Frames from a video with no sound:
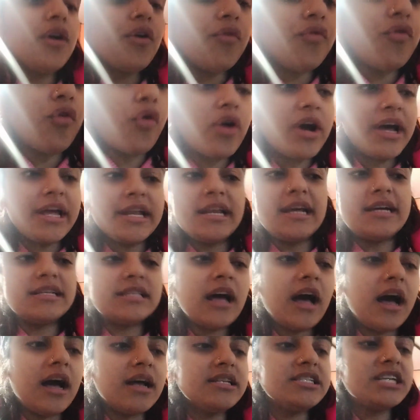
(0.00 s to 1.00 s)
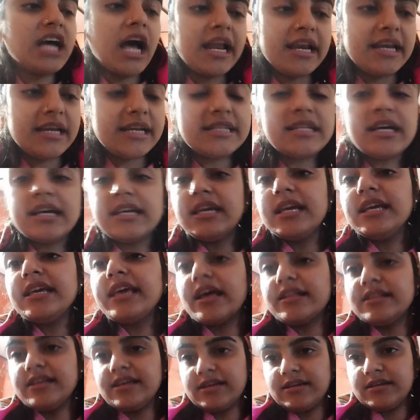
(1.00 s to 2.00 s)
वो करना था जानना था कि
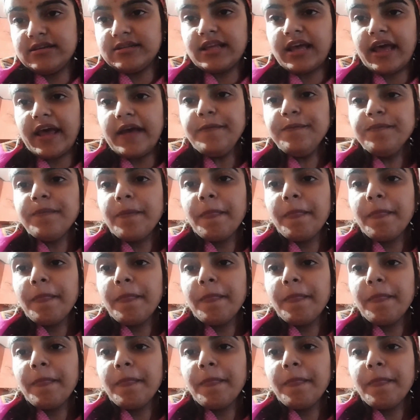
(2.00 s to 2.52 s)
क्या दिक्कत है